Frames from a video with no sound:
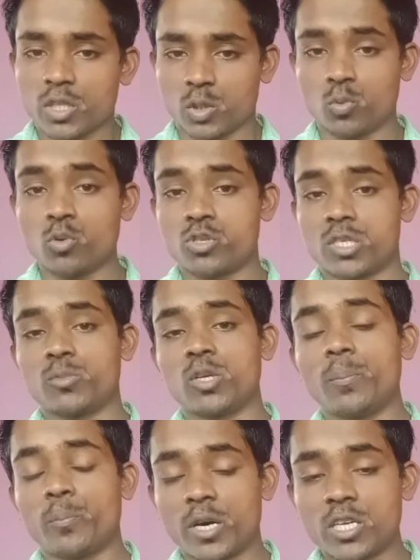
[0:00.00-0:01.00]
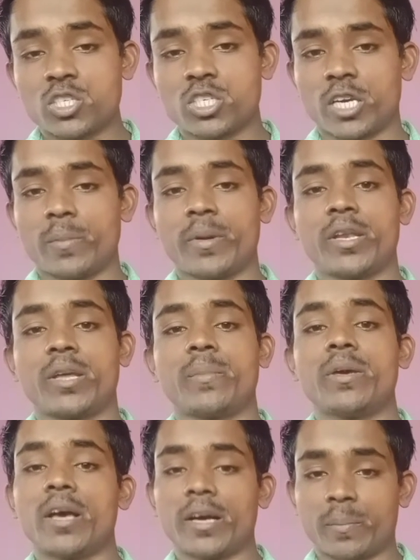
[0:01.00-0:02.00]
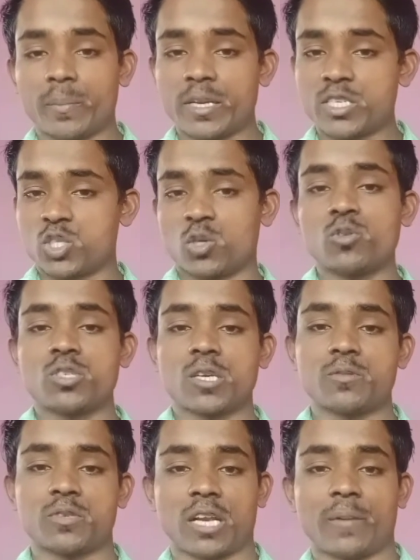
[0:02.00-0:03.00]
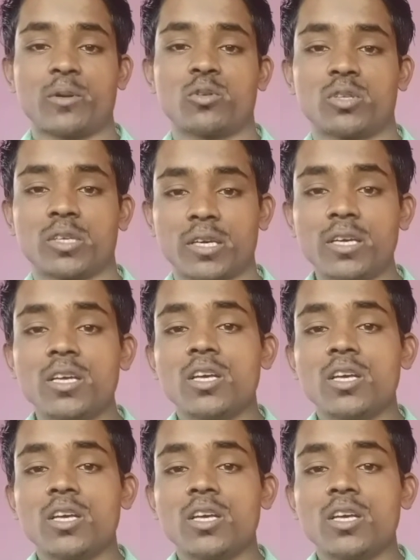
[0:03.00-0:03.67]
तो उस टाइम जब पाँच छः महीने में अगर मेरे सौ सब्सक्राइबर होते हैं